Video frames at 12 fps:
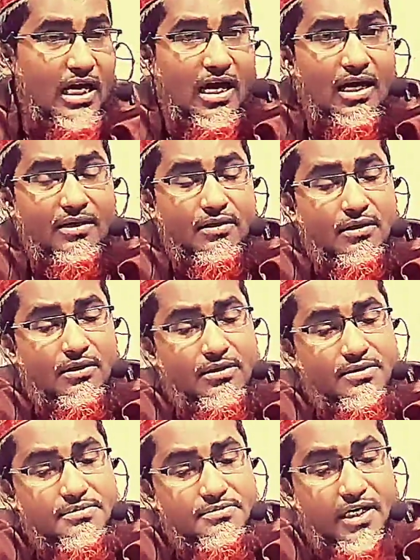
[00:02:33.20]
তার
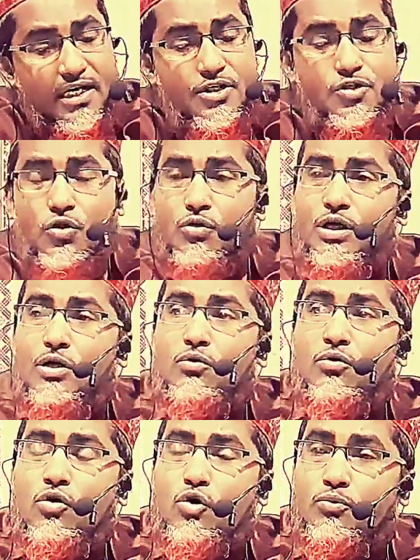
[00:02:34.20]
স্ত্রীর সঙ্গে
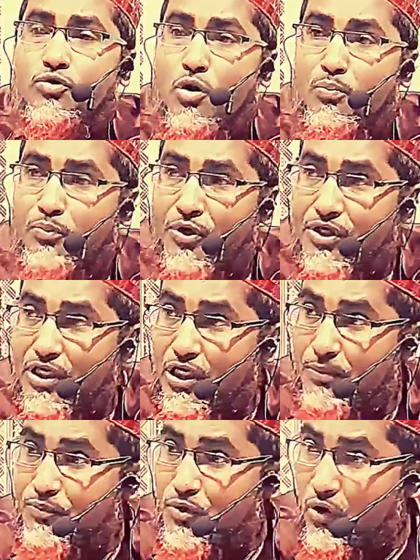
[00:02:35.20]
কোন রকম সম্পর্কে
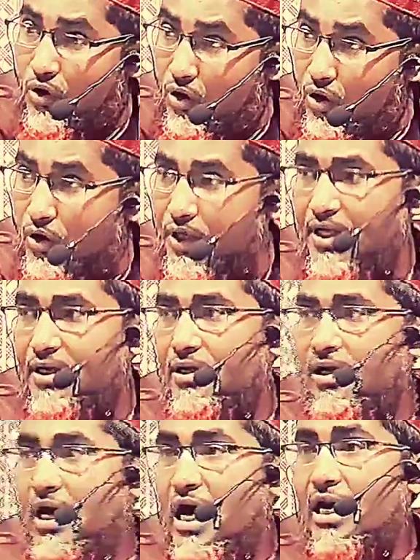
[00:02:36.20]
লিপ্ত হয়
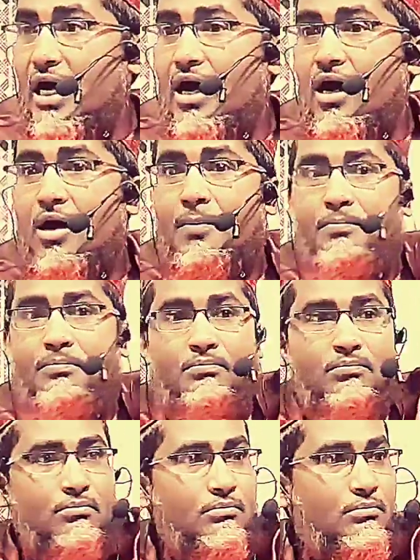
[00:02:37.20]
হারাম
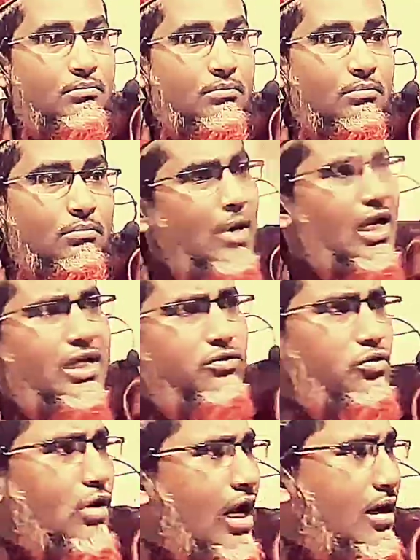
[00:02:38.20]

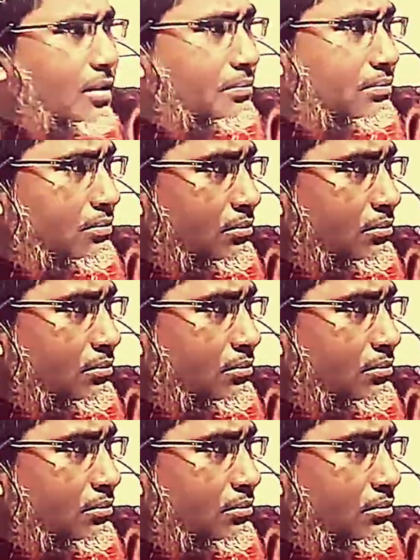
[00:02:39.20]
মারাত্মক হারাম